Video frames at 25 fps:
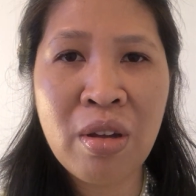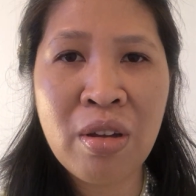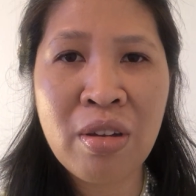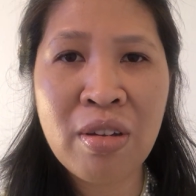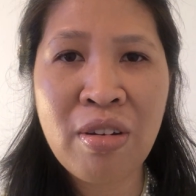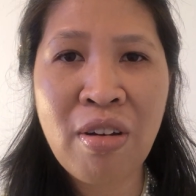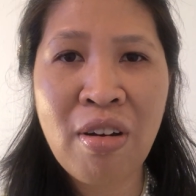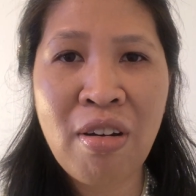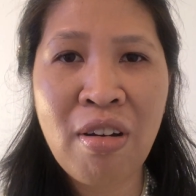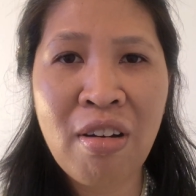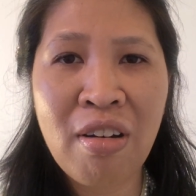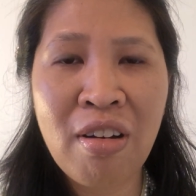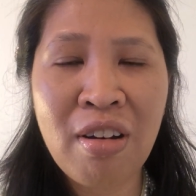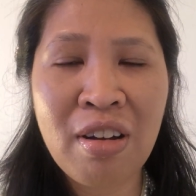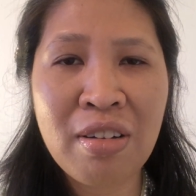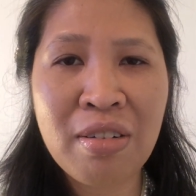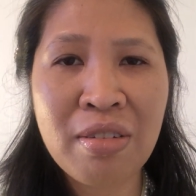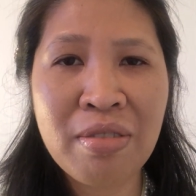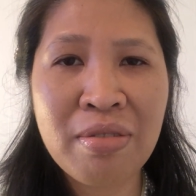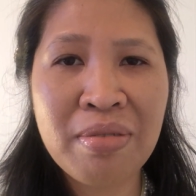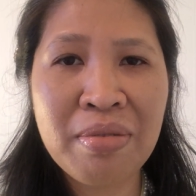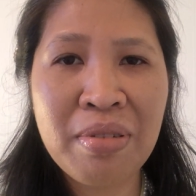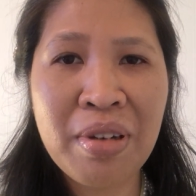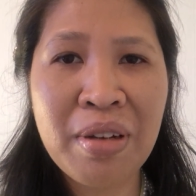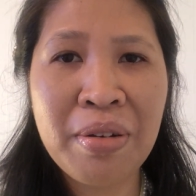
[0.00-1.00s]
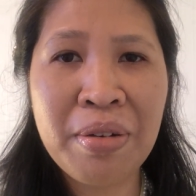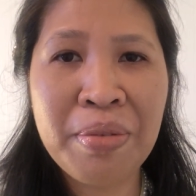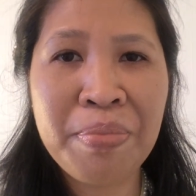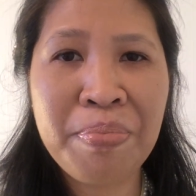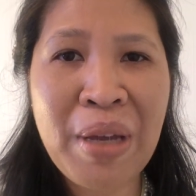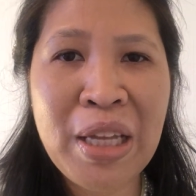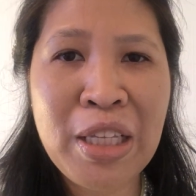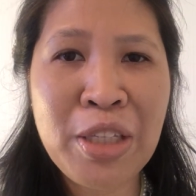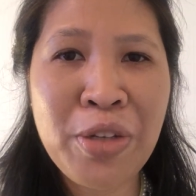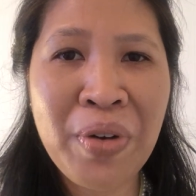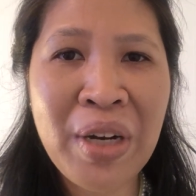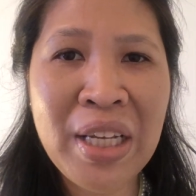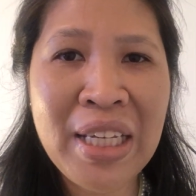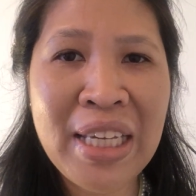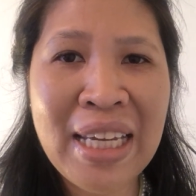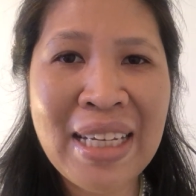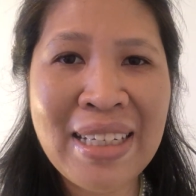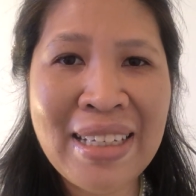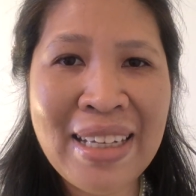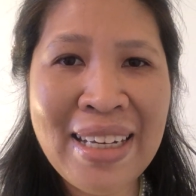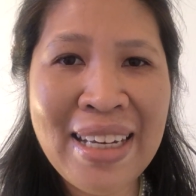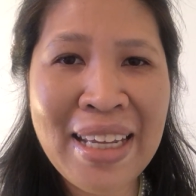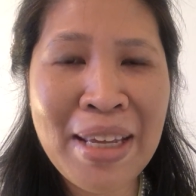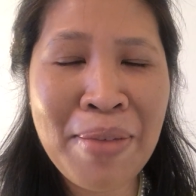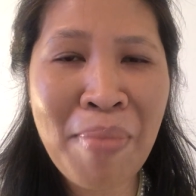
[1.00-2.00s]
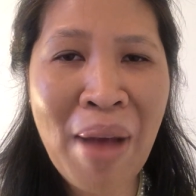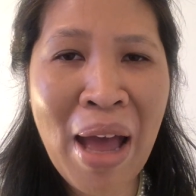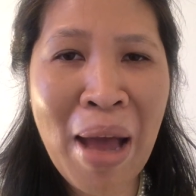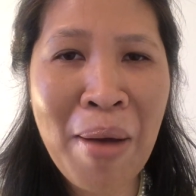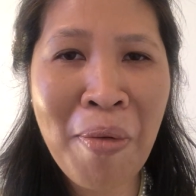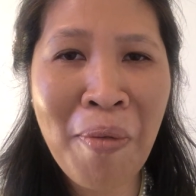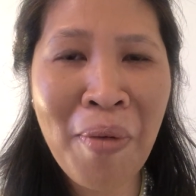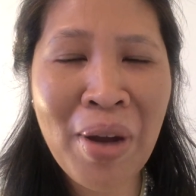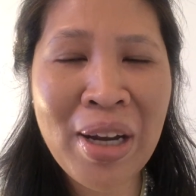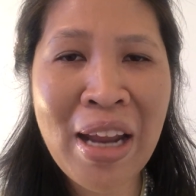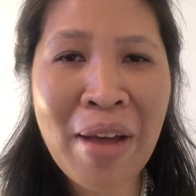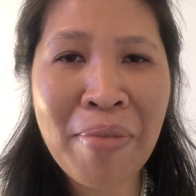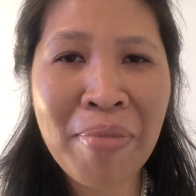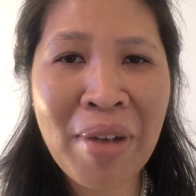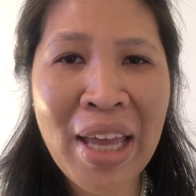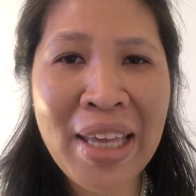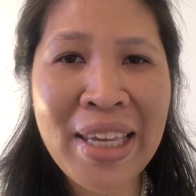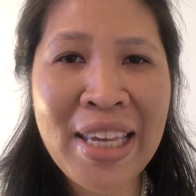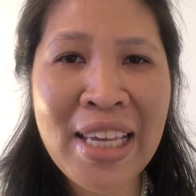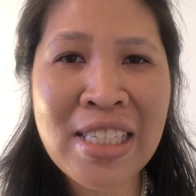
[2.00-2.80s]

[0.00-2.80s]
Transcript: ก็เป็นธุรกิจที่ดีมากเพราะว่าทำแค่